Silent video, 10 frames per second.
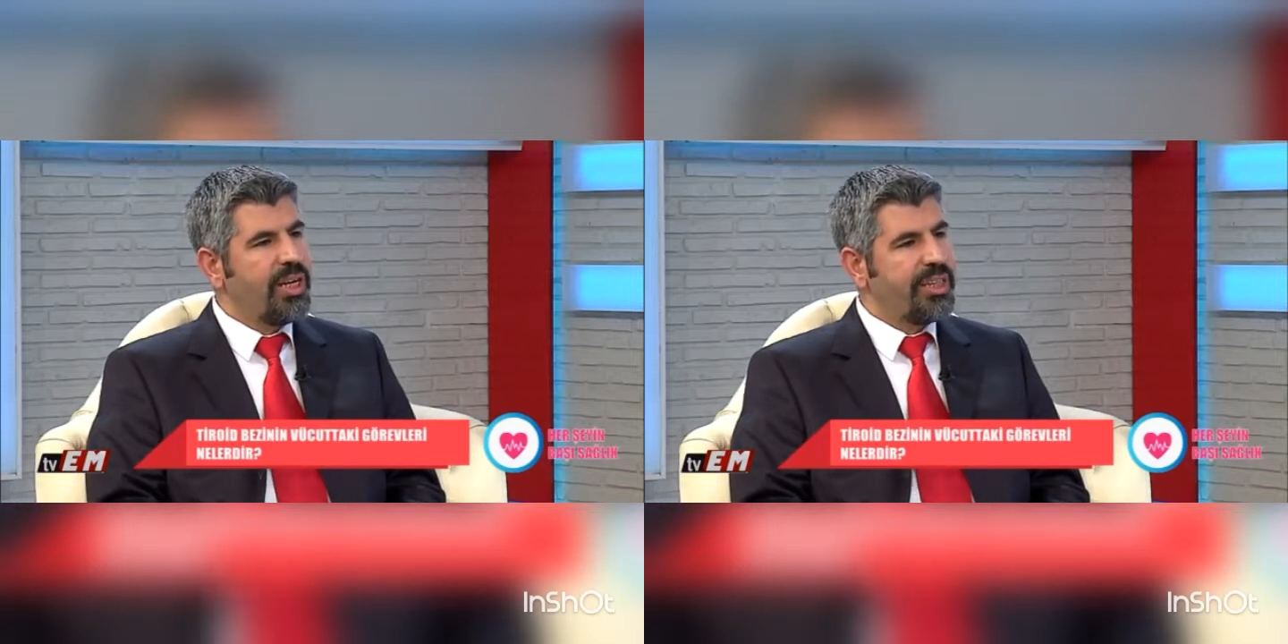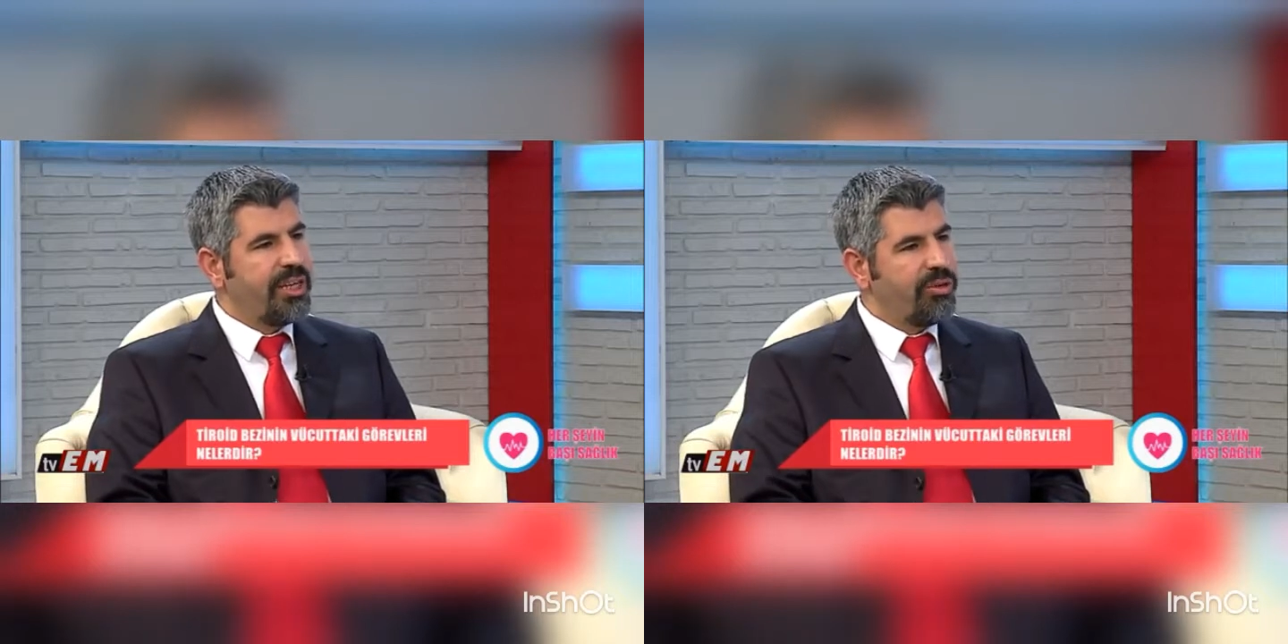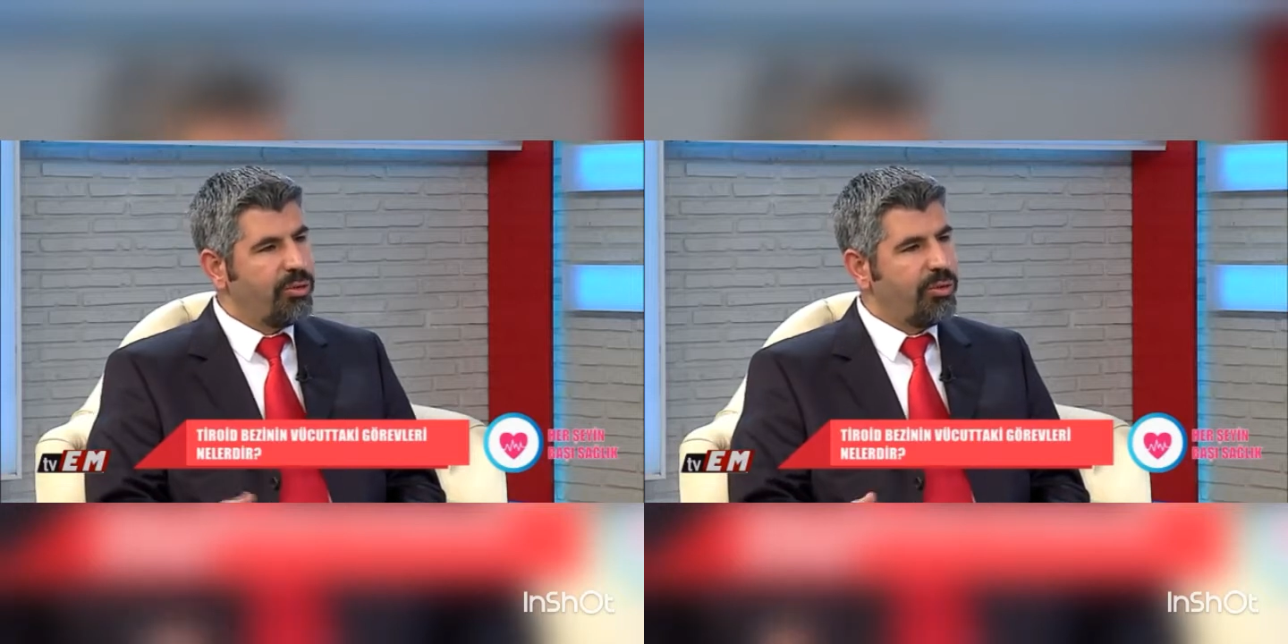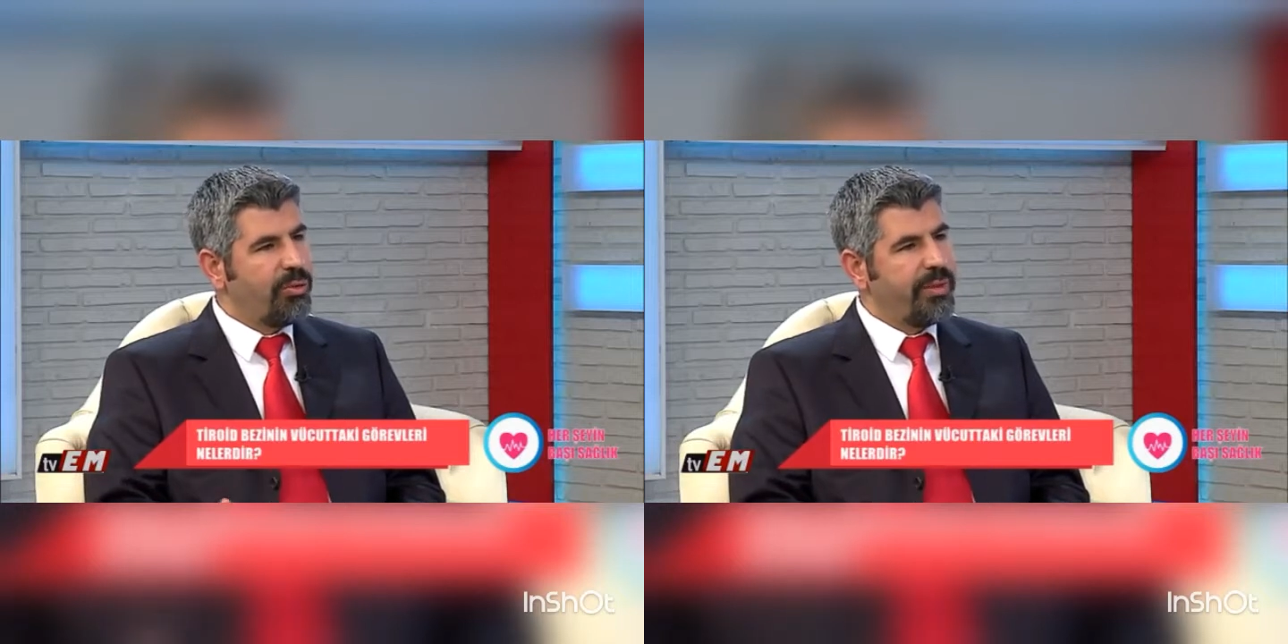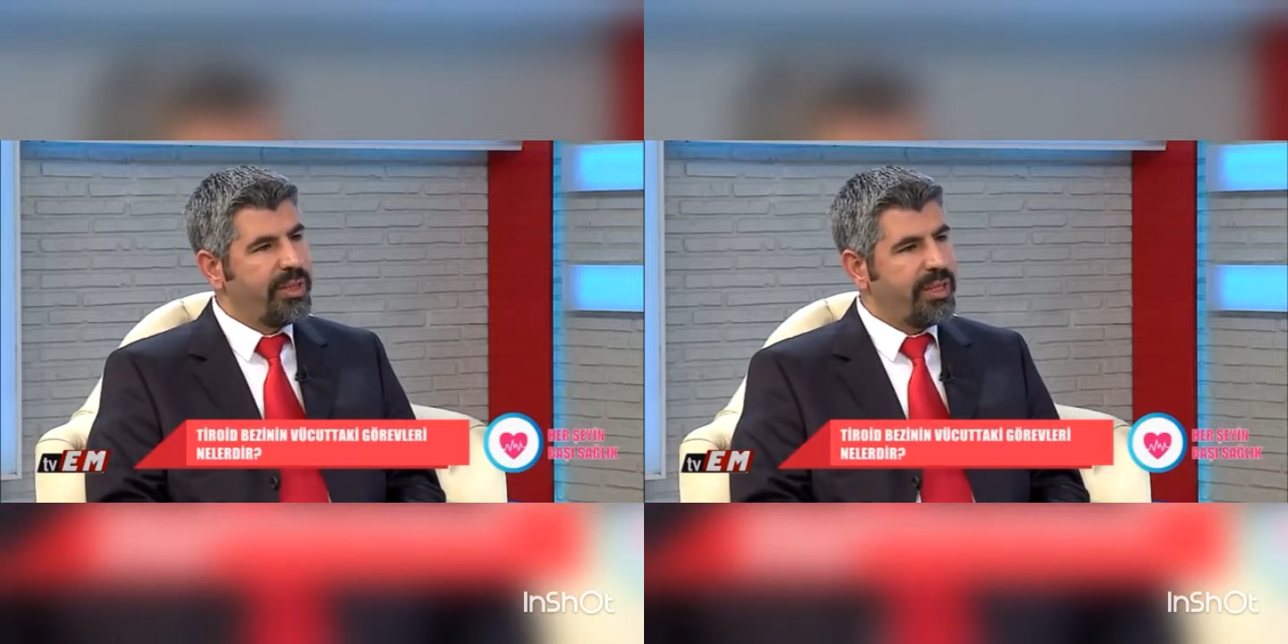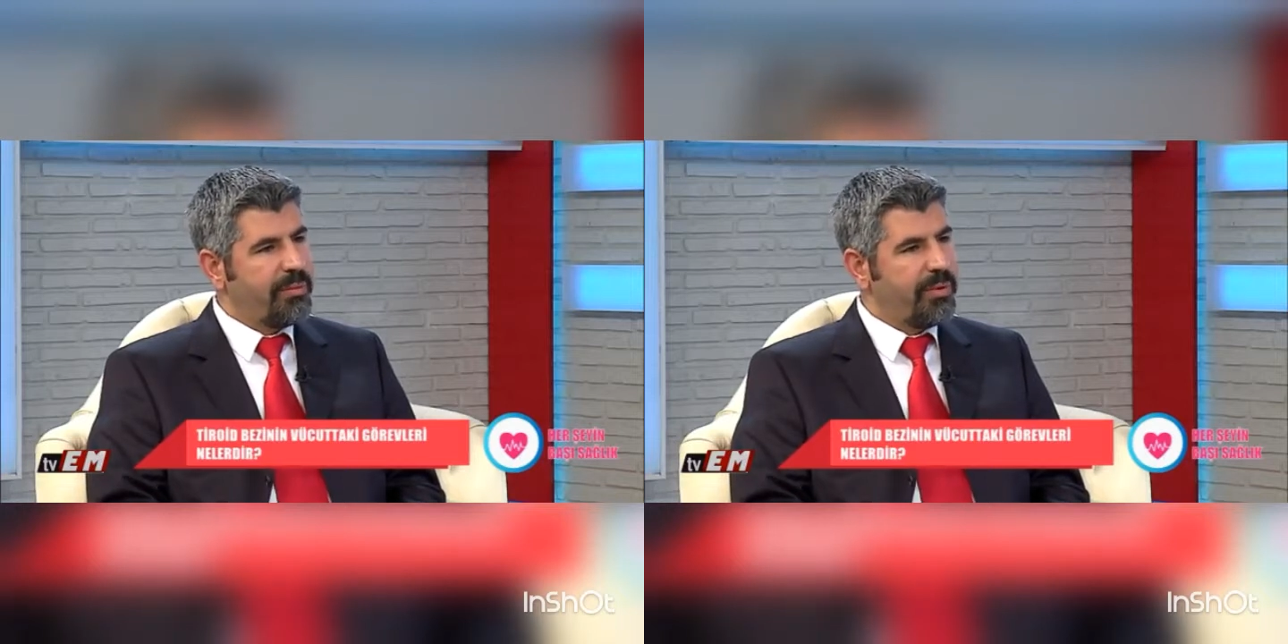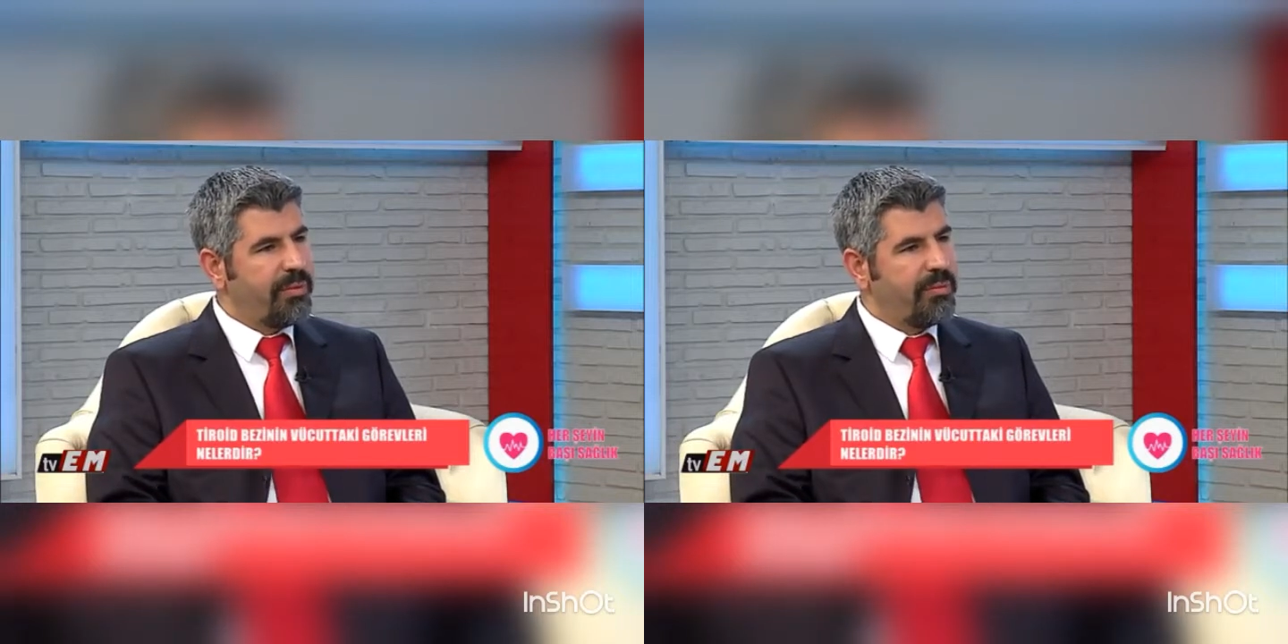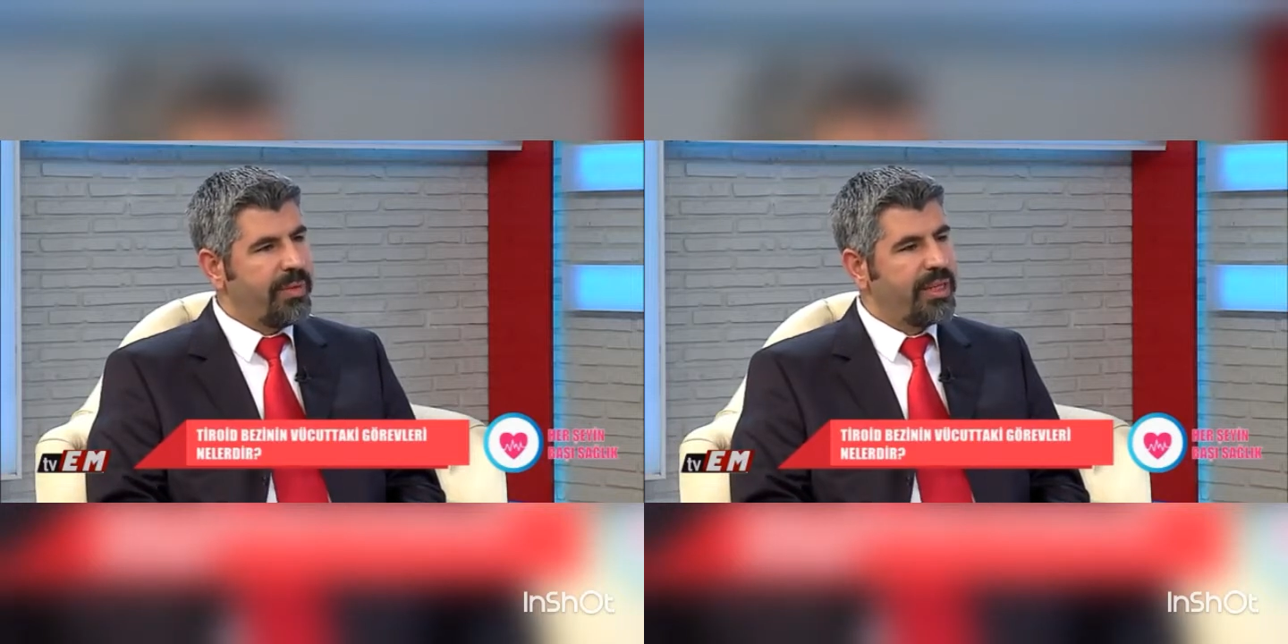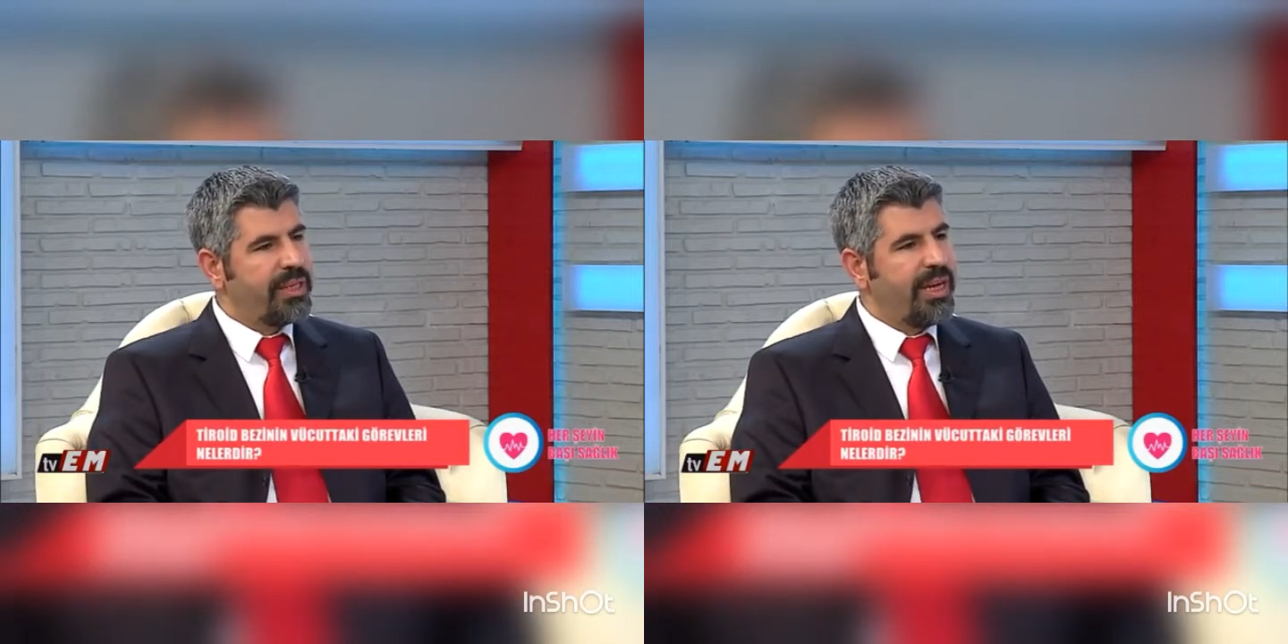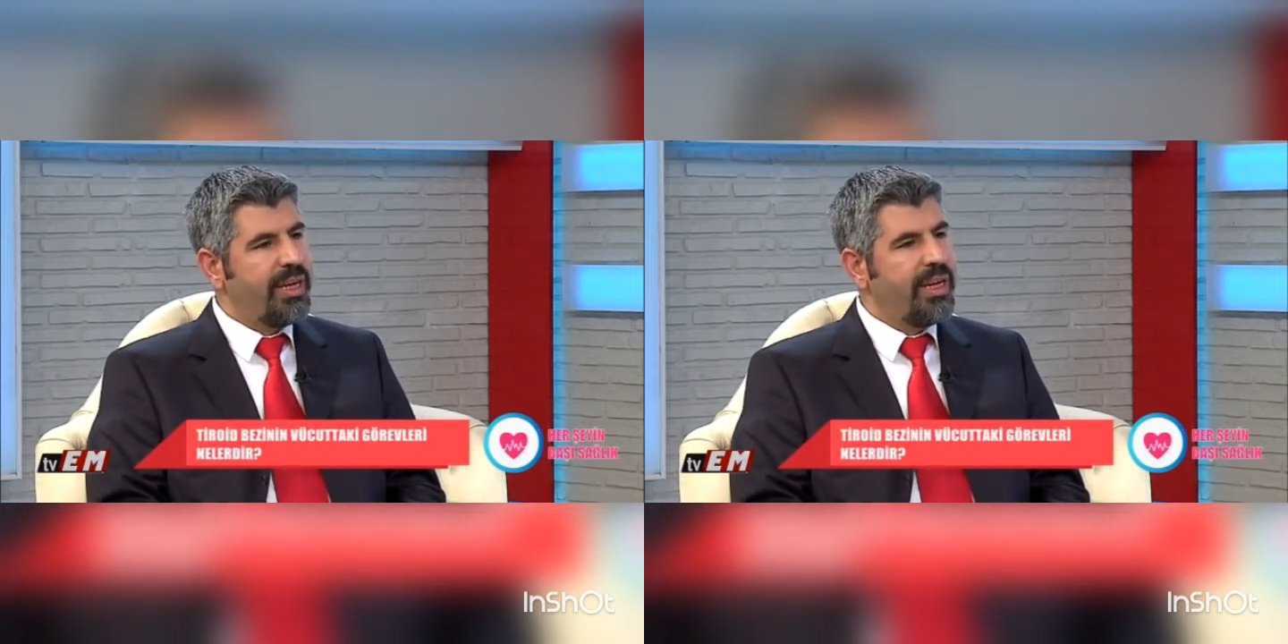Saç dökülmesi
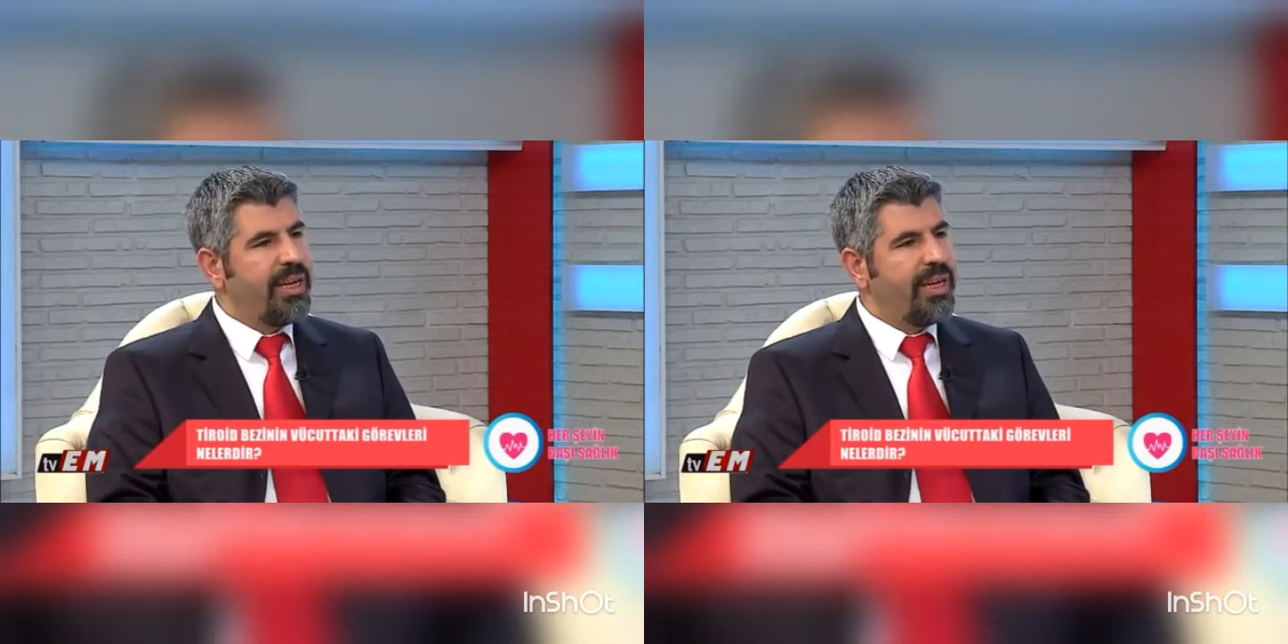yapabilmekte